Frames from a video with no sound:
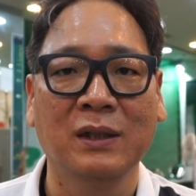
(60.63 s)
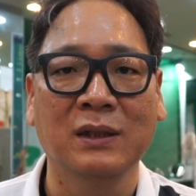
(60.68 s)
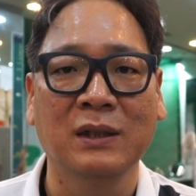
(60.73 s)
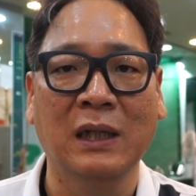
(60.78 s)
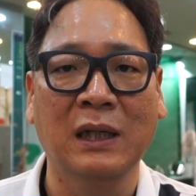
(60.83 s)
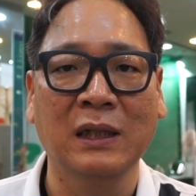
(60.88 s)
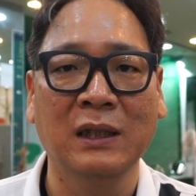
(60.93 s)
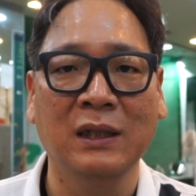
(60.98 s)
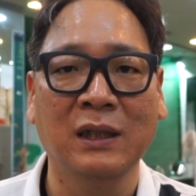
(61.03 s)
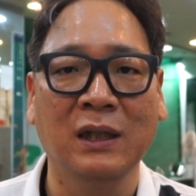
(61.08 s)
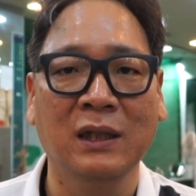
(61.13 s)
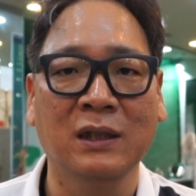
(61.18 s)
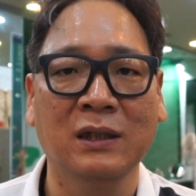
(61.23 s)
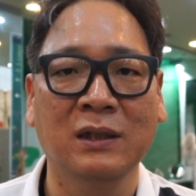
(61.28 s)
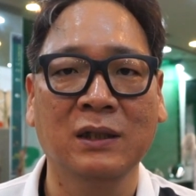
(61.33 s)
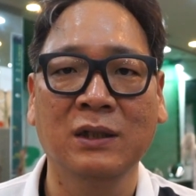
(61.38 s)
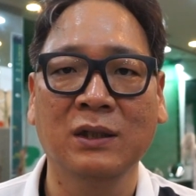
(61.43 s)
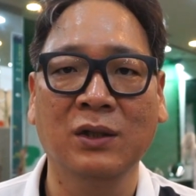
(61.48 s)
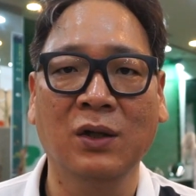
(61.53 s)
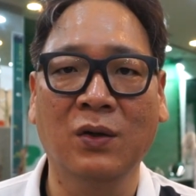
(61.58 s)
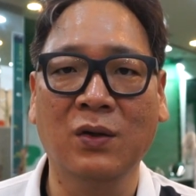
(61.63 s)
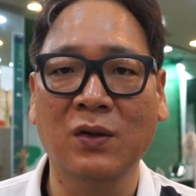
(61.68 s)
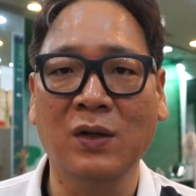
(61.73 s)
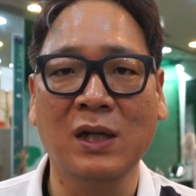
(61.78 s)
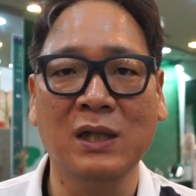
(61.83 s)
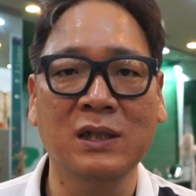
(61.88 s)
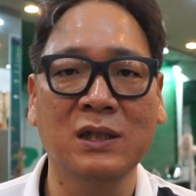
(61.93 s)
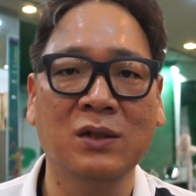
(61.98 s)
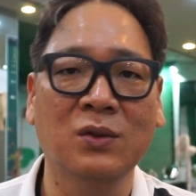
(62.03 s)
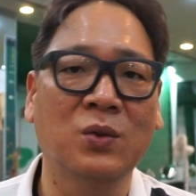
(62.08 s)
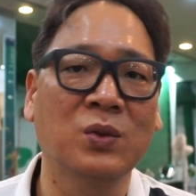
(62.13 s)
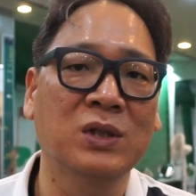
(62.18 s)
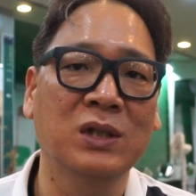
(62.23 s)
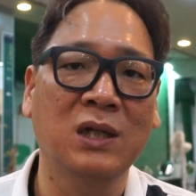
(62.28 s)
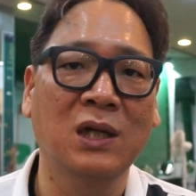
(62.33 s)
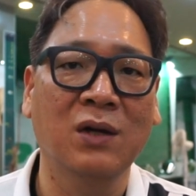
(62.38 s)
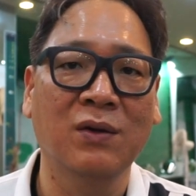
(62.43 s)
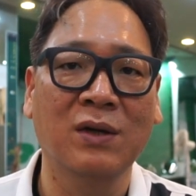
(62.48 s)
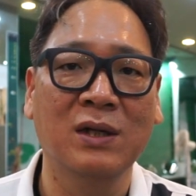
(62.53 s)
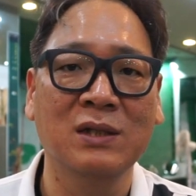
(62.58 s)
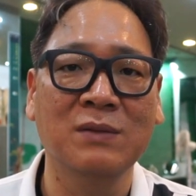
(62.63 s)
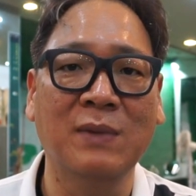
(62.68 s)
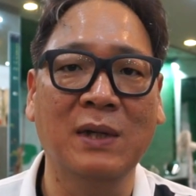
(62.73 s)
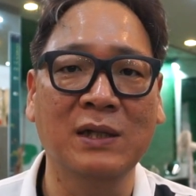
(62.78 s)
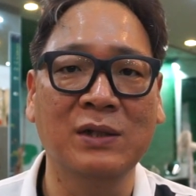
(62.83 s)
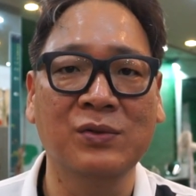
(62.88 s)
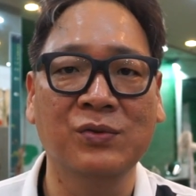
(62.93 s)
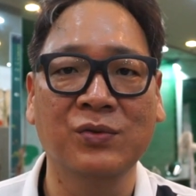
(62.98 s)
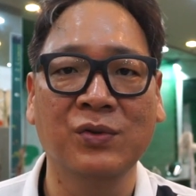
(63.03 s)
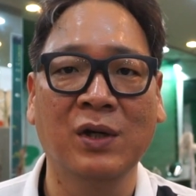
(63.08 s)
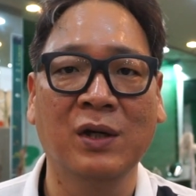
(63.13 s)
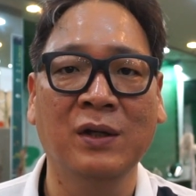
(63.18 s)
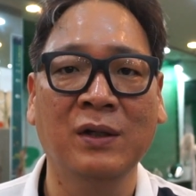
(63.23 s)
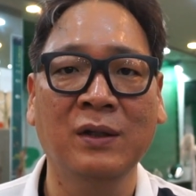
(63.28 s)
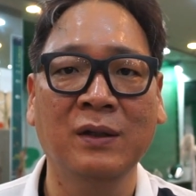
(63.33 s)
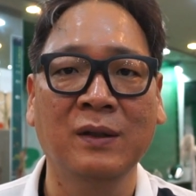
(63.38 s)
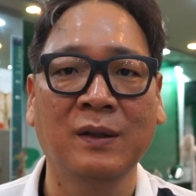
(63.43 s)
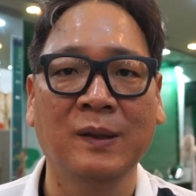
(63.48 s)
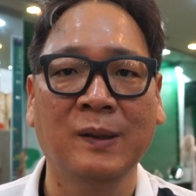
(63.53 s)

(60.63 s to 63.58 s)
자기의 여러 가지를 고치려고 하지 마시고요.